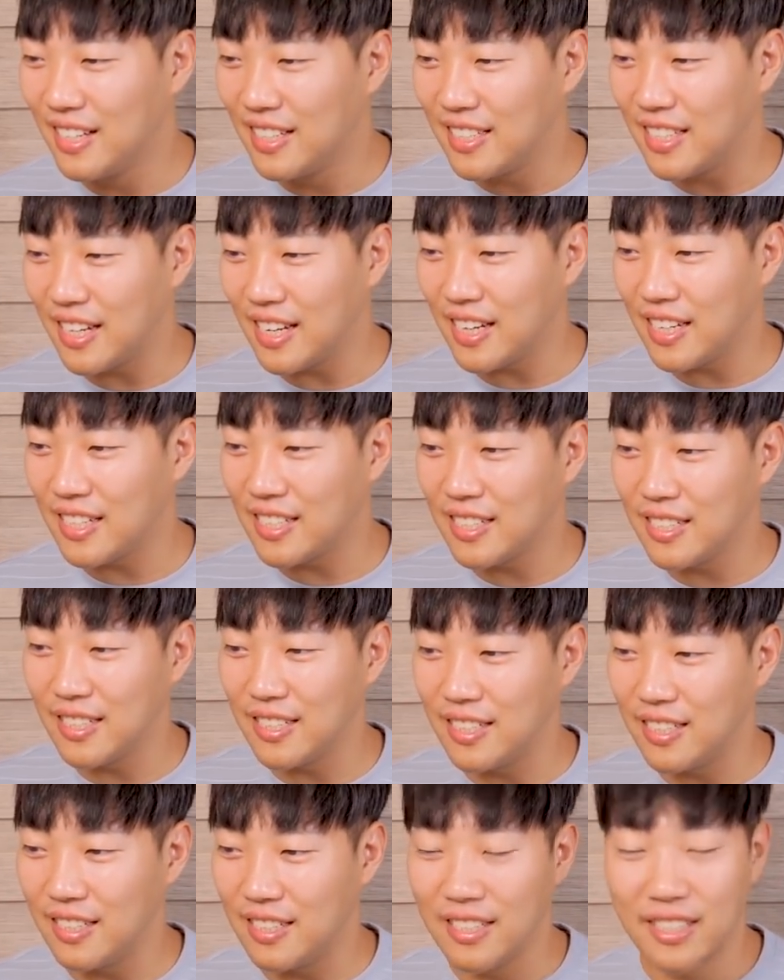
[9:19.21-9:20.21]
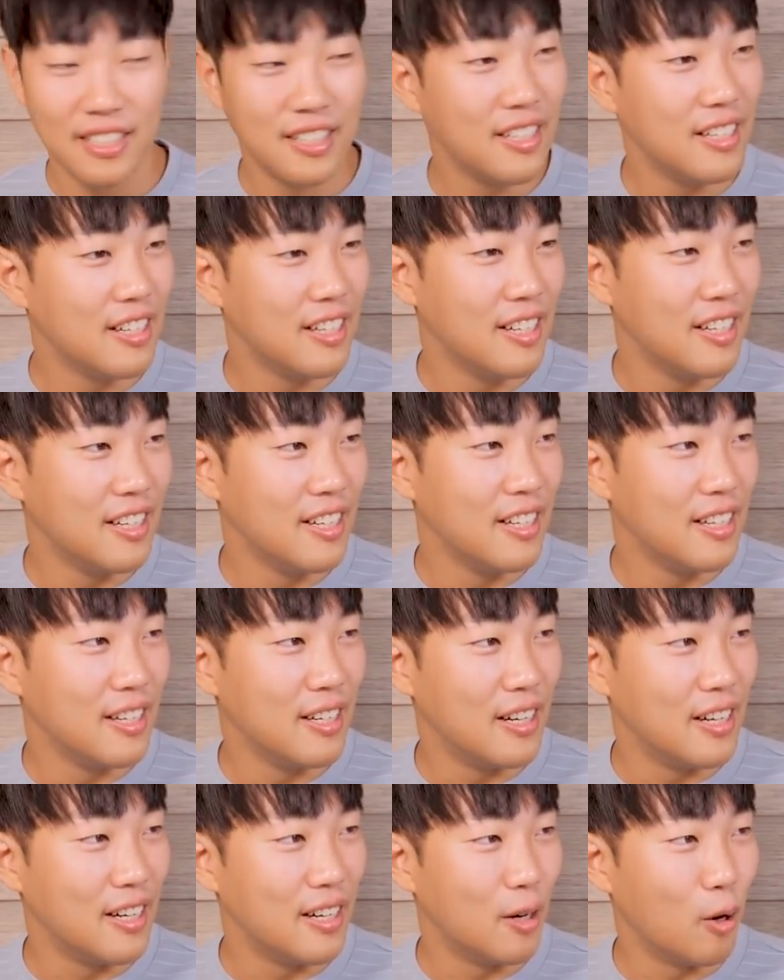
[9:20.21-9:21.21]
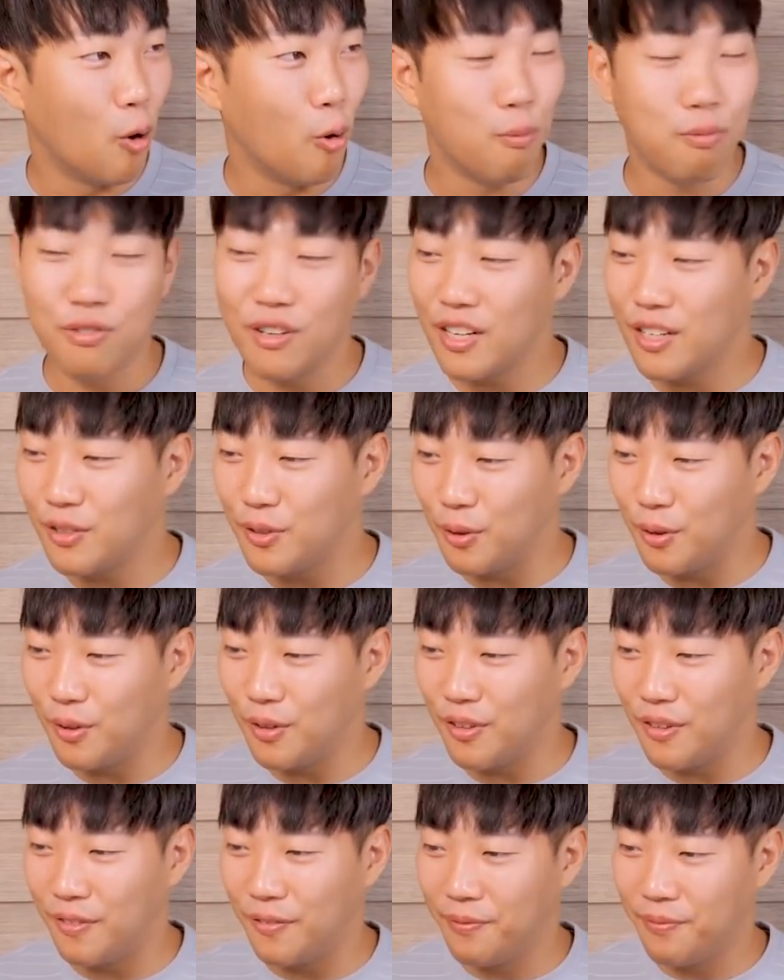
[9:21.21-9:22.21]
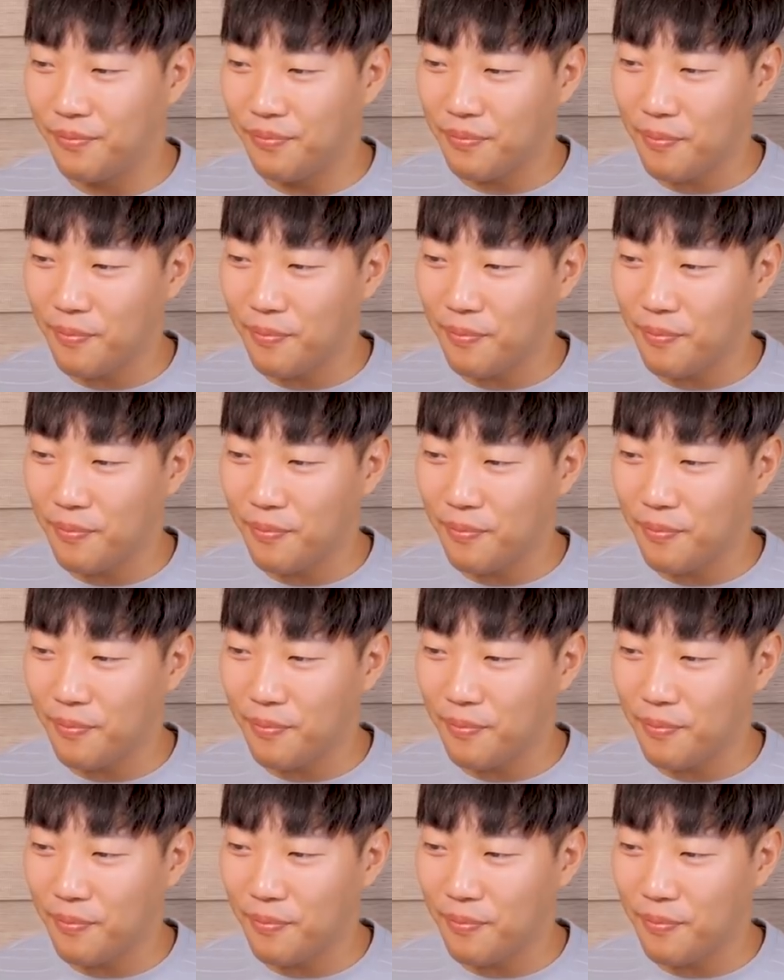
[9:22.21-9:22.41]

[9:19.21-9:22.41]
제가 그 오프닝송